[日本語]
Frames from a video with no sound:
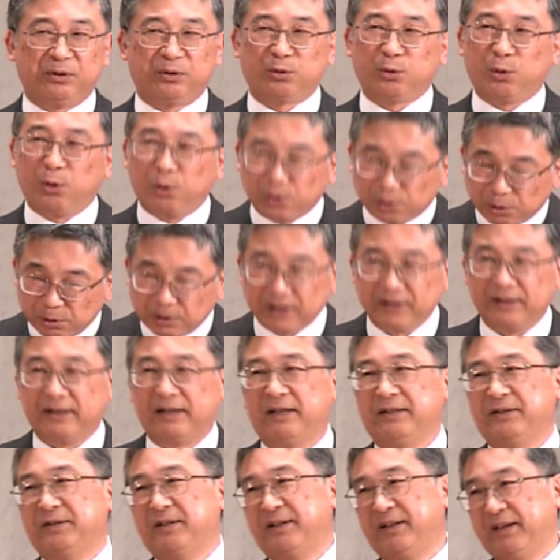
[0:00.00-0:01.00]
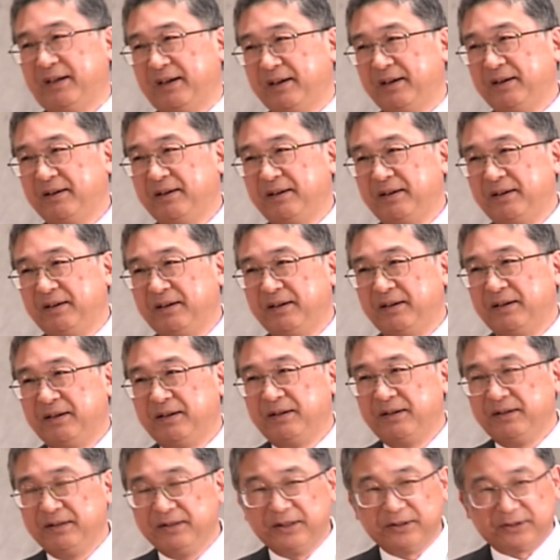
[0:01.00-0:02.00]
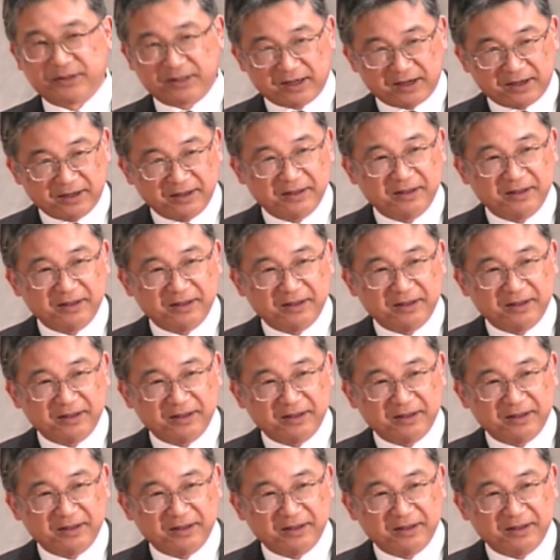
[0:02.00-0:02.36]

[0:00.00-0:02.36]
ここが大事だね。いいですか